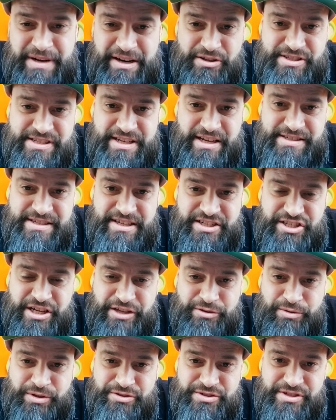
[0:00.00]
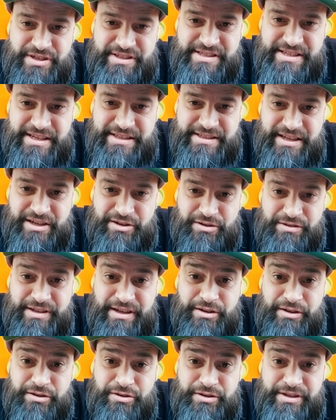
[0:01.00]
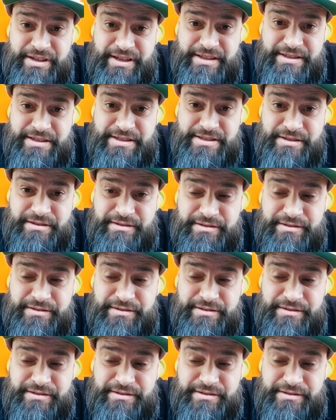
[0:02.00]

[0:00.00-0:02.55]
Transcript: Oscar, c'est le chat noir du Sunset hein, qu'on a recueilli il y a 10 ans.